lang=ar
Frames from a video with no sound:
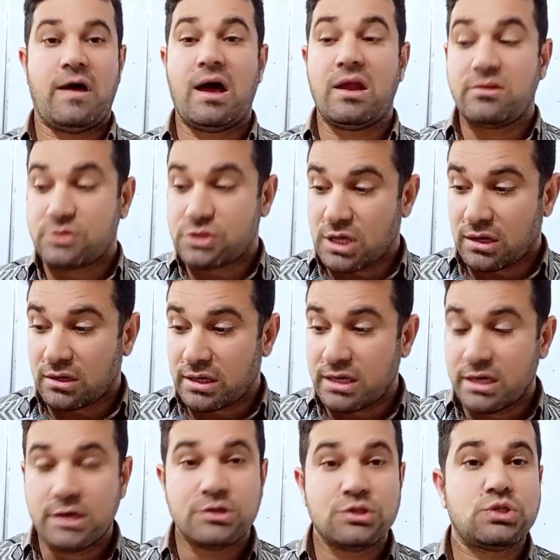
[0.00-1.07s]
ثالث
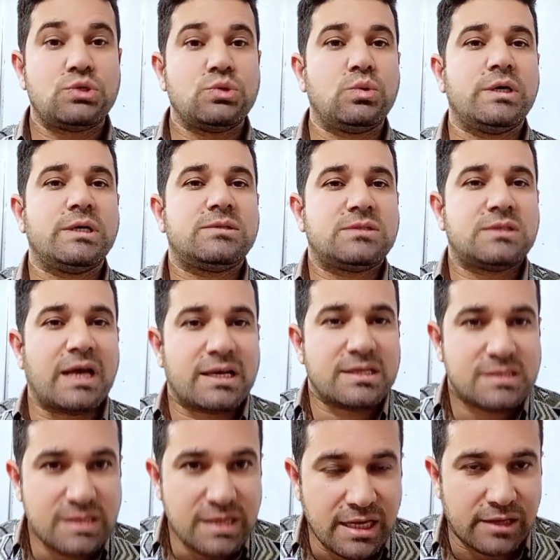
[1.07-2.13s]
شغلة سوء
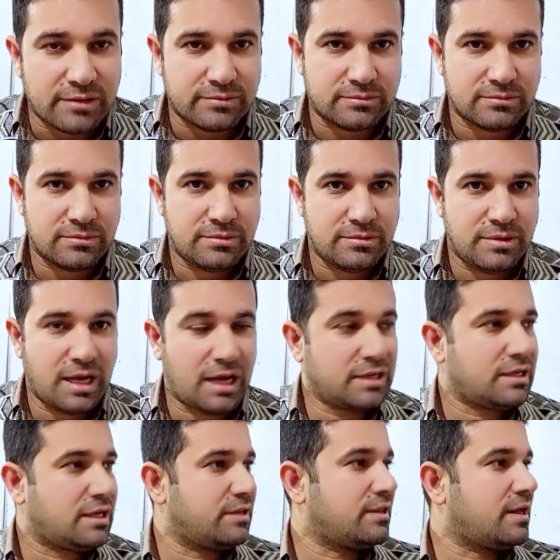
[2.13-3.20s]
التخزين
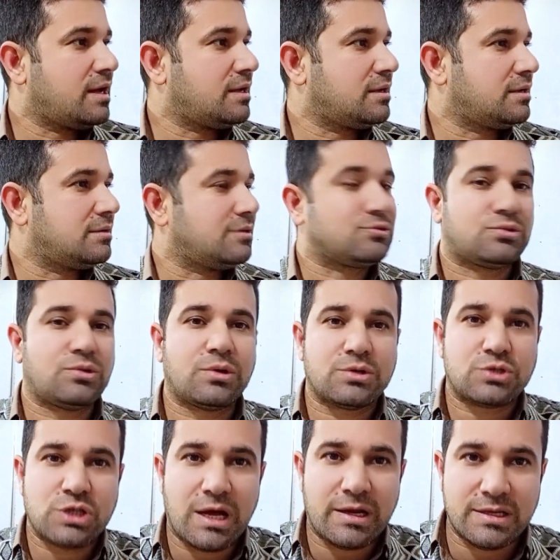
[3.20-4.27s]
يعني اذا
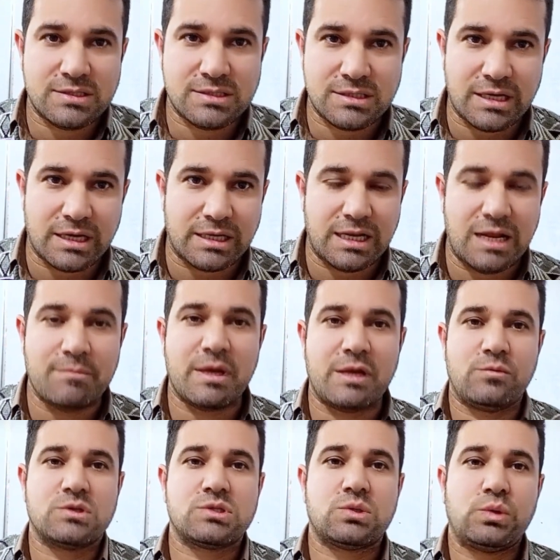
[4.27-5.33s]
الطرق كانت زينه لما
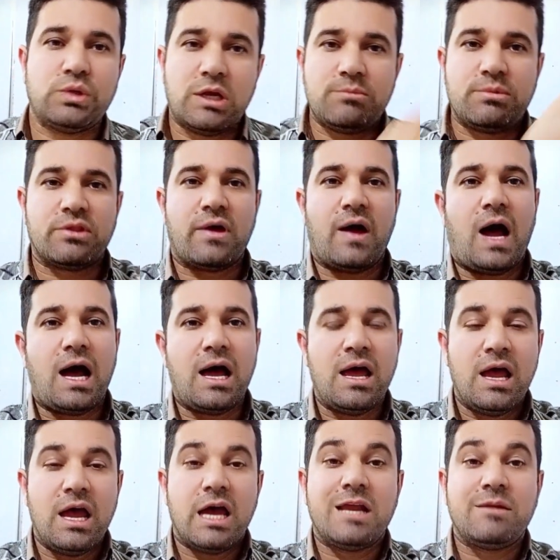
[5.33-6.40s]
يوصلون البضاعه
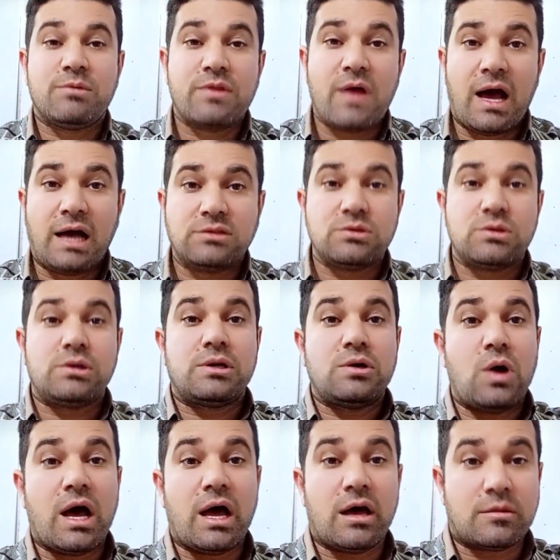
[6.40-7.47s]
البضاعه
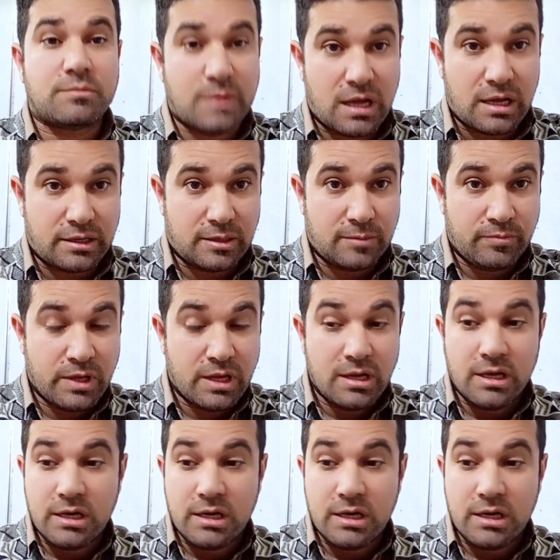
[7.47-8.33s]
تلقوها خربانه